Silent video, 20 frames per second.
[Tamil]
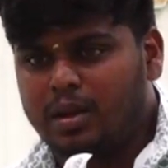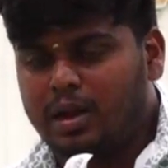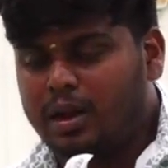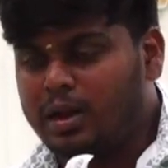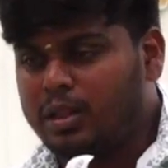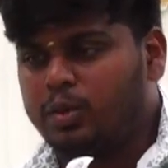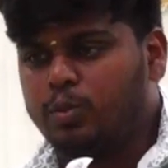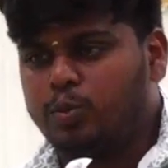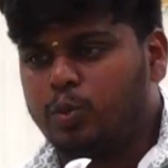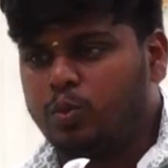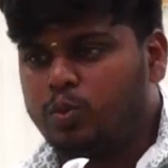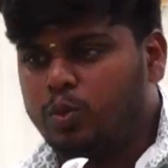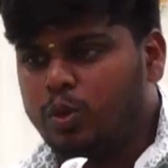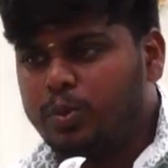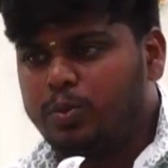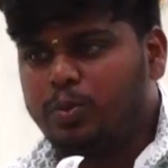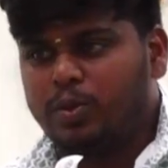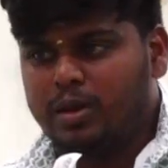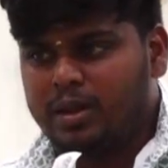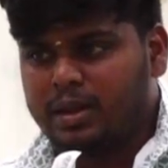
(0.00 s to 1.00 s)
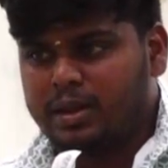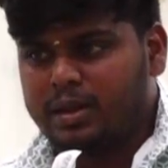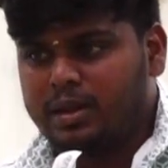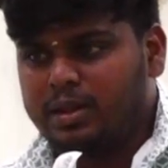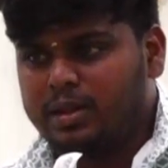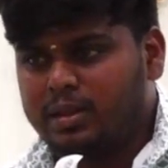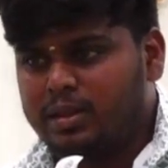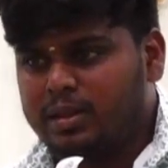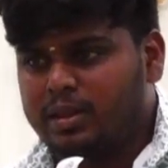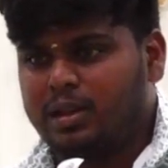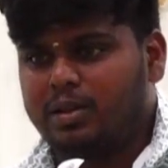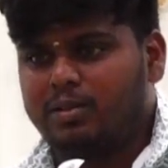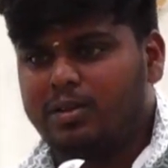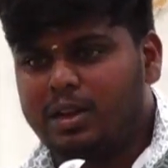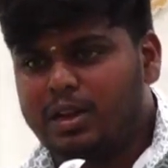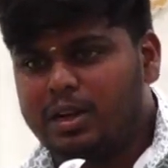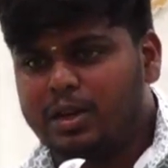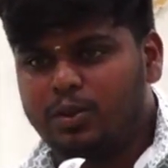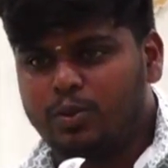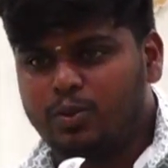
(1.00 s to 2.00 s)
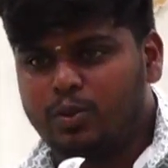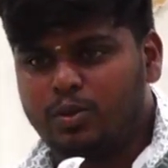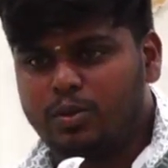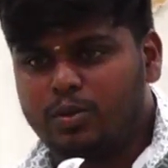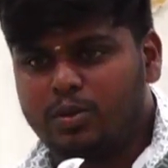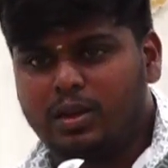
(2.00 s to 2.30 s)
அதில் இப்போ குளிப்போம் நாங்கள் நாங்கள் விளையாடுவோம்